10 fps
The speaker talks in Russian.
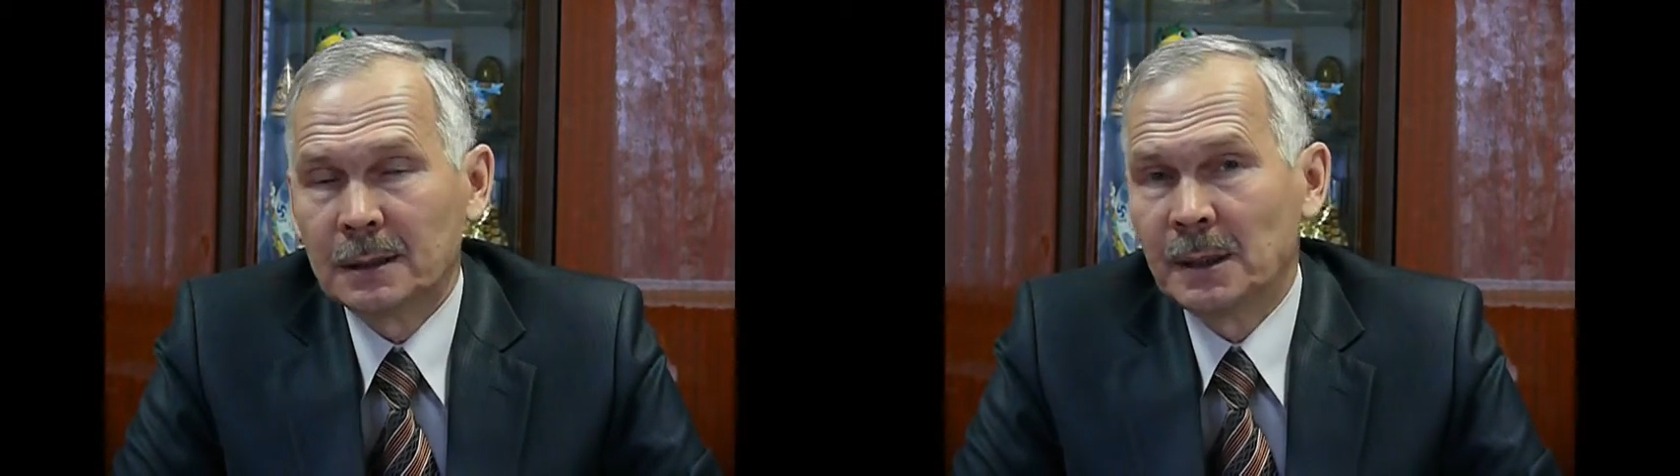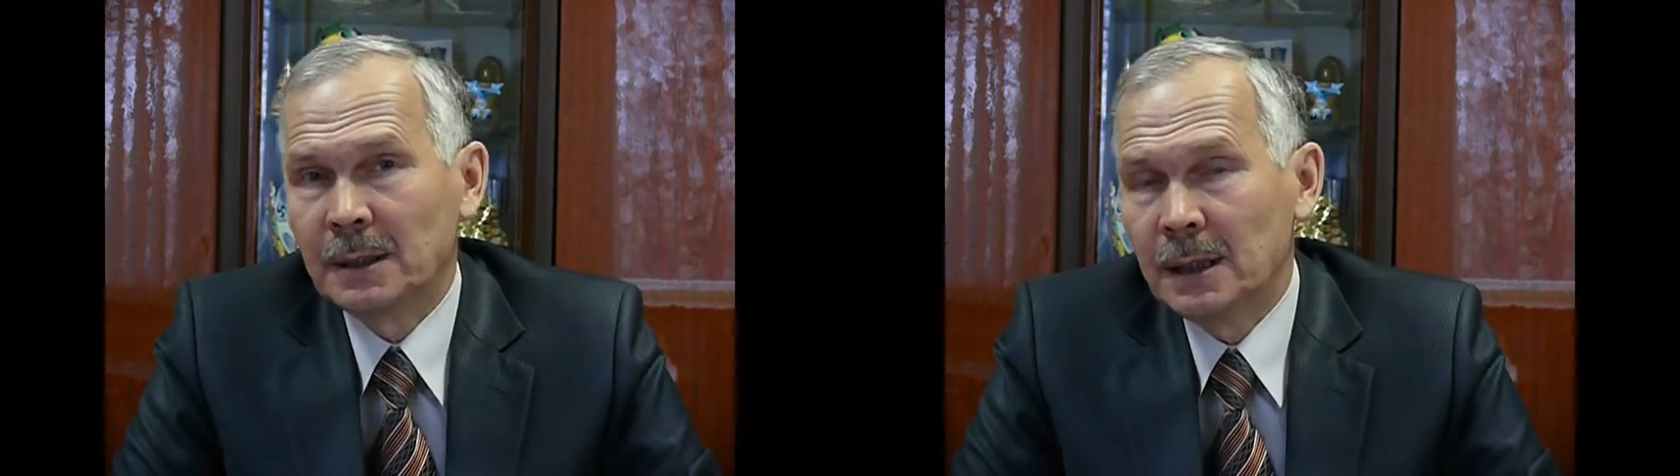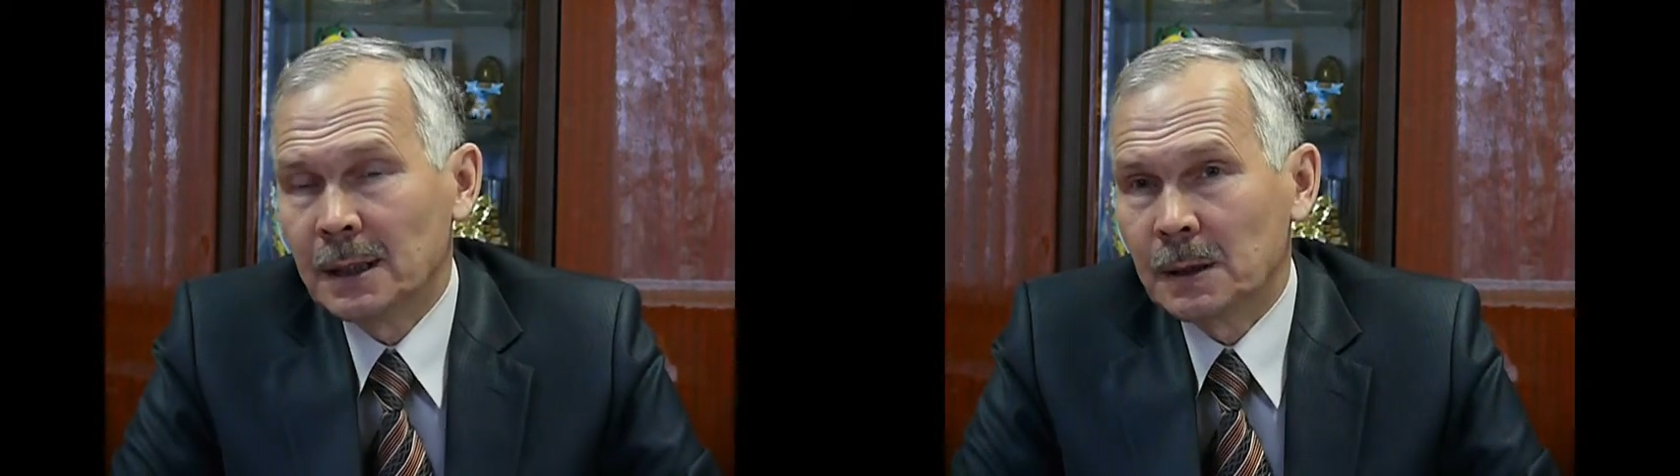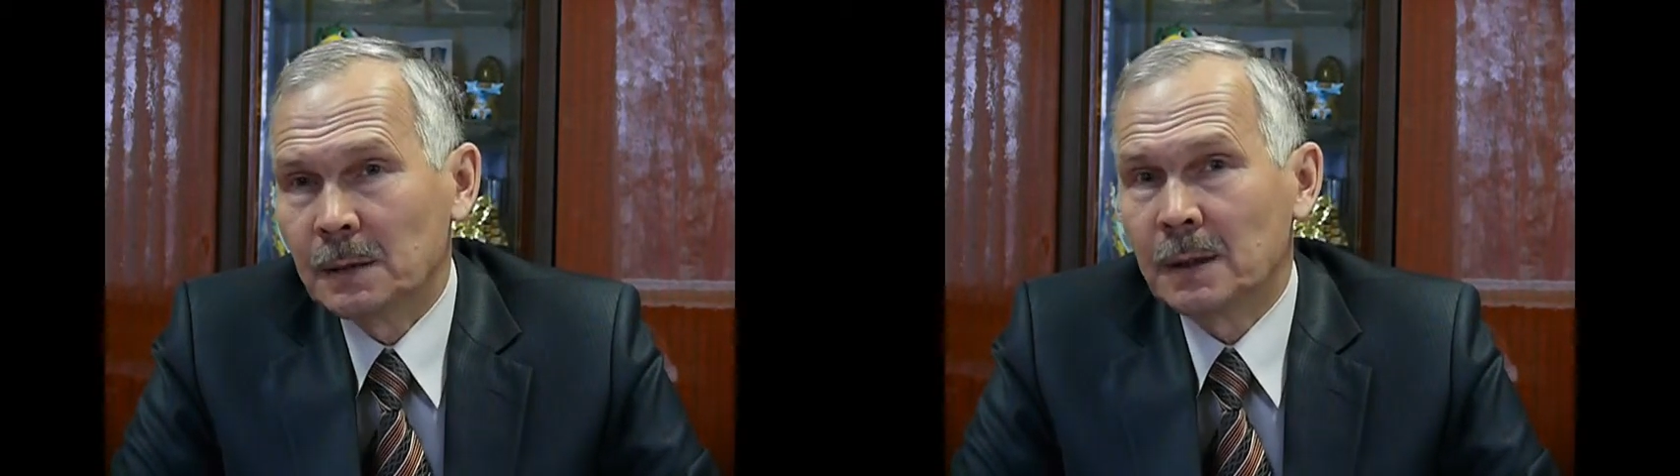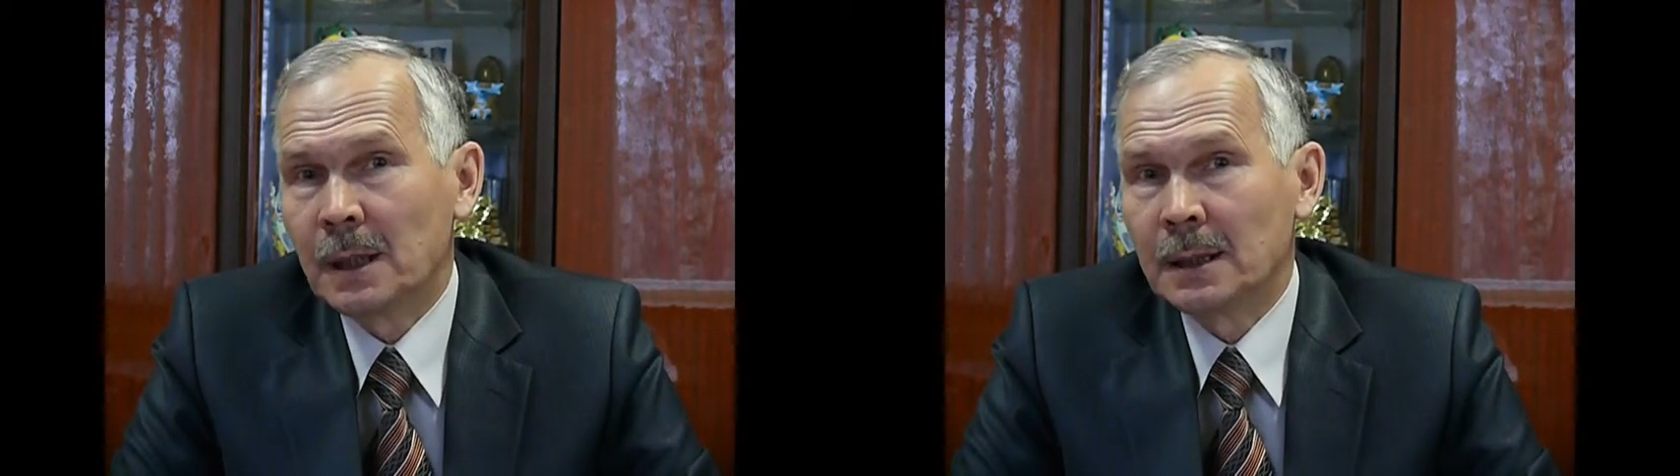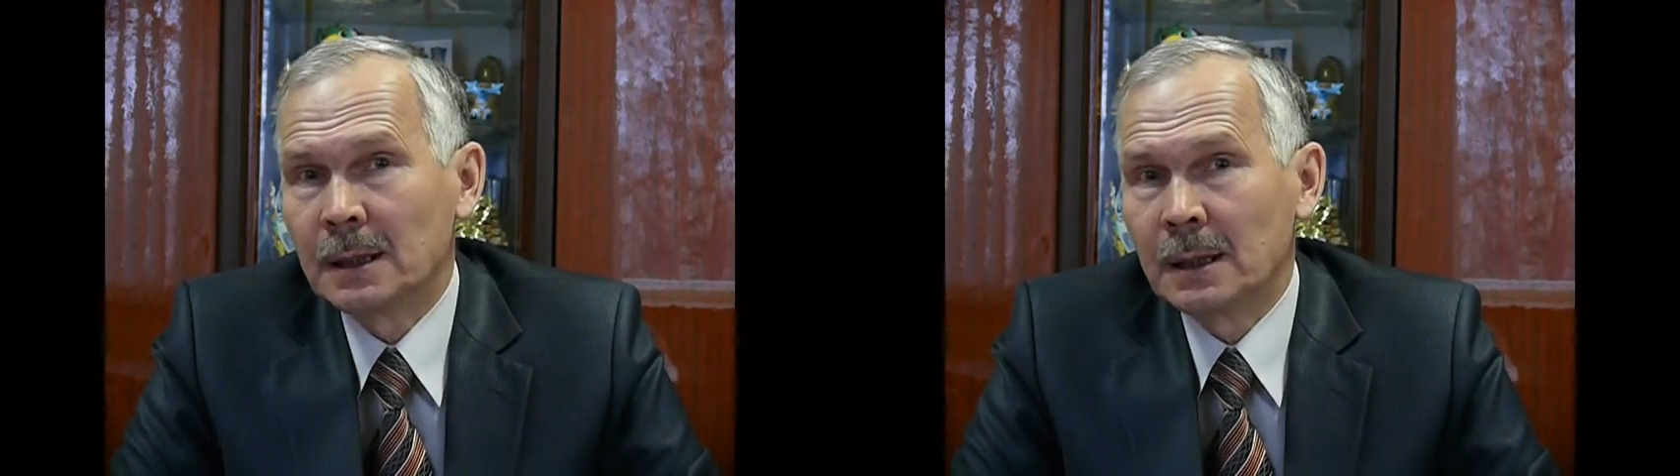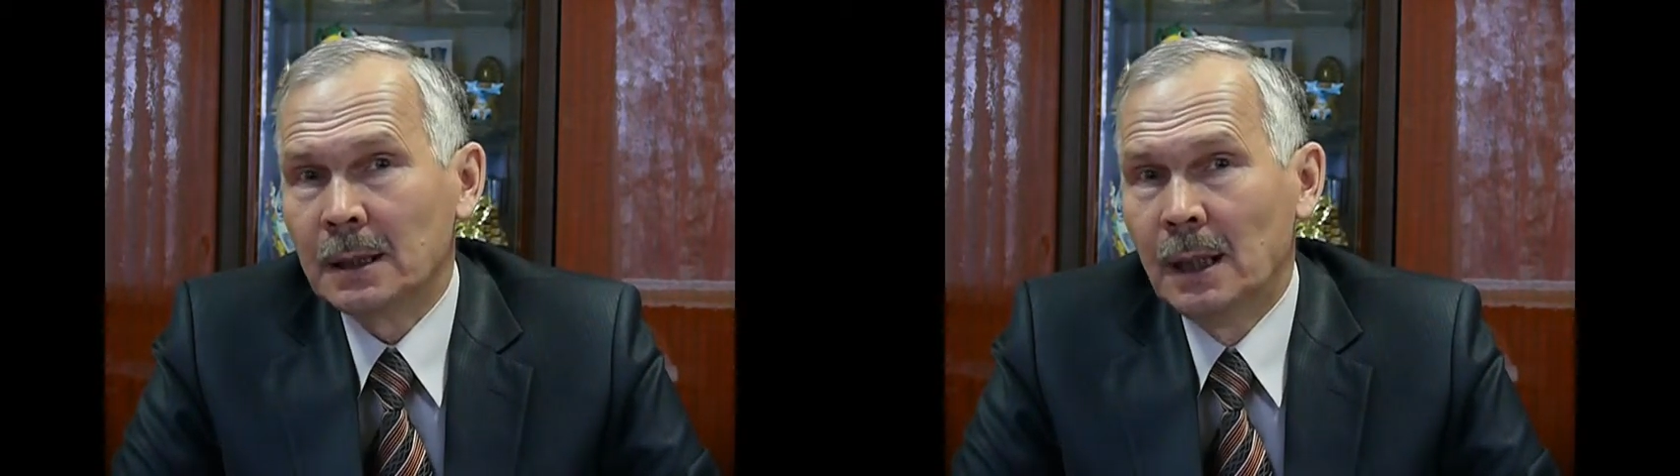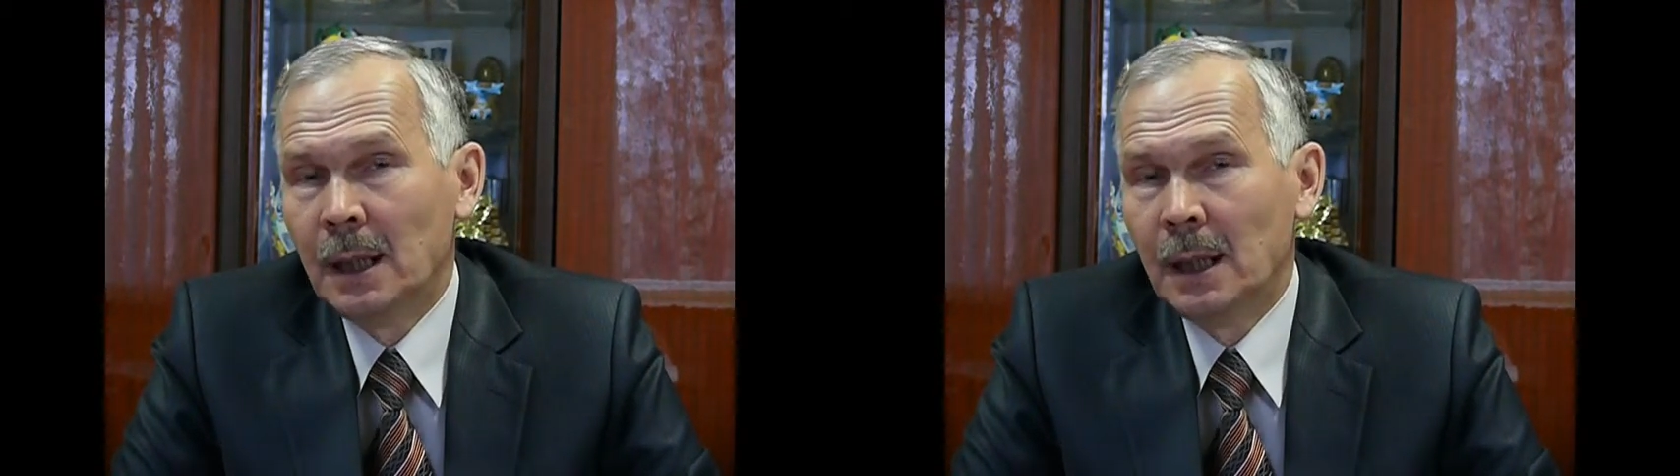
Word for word: специалистов, кадры,